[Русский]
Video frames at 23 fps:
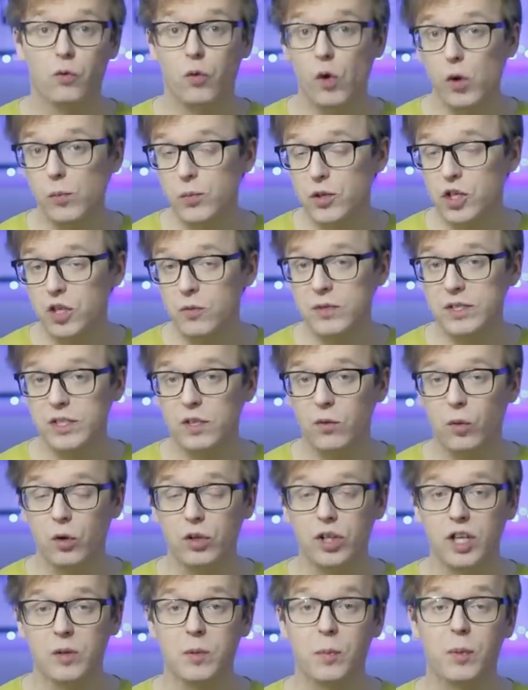В общем,
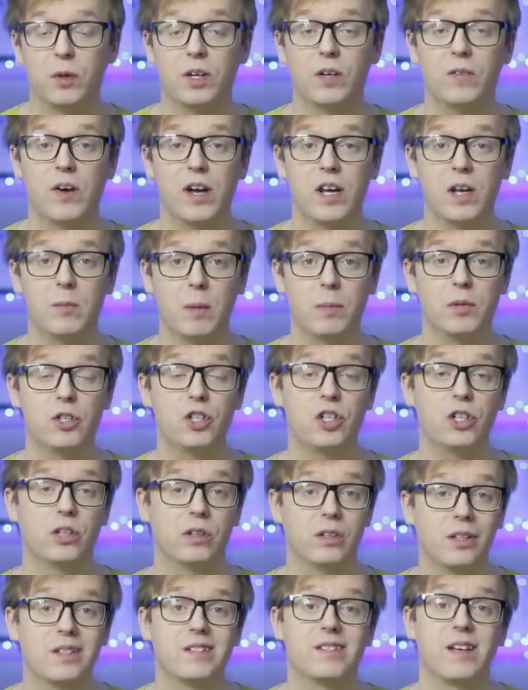сегодня мы поговорим об
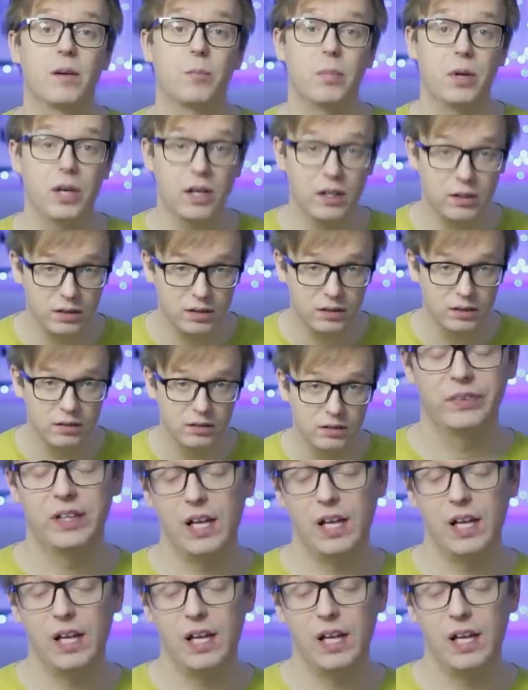очередных запретах.